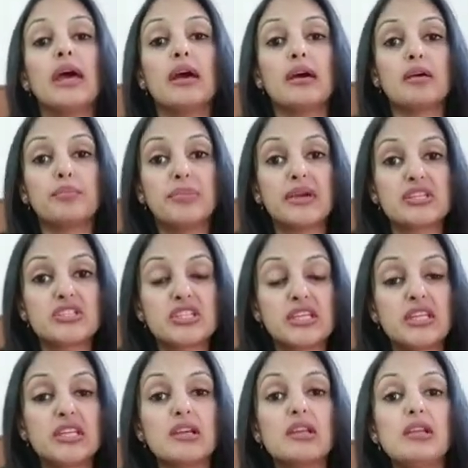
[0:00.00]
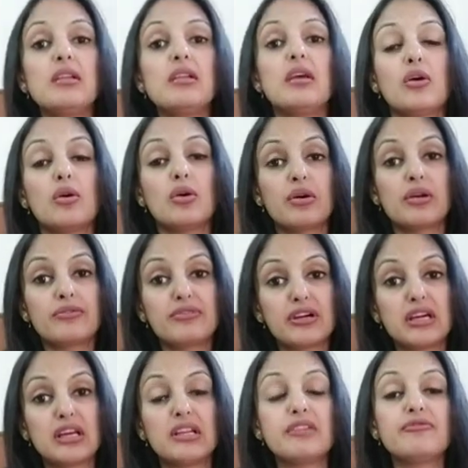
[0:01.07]
बैक्टीरियल और
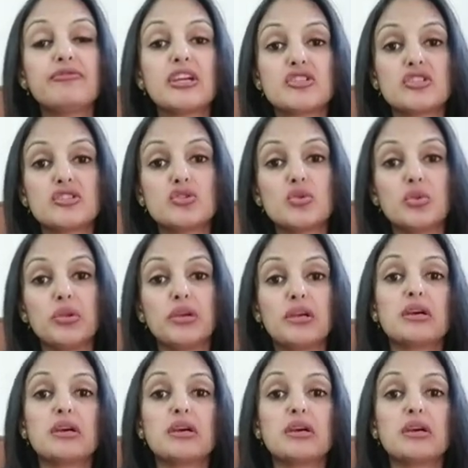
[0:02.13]
फंगल इन्फेक्शंस होने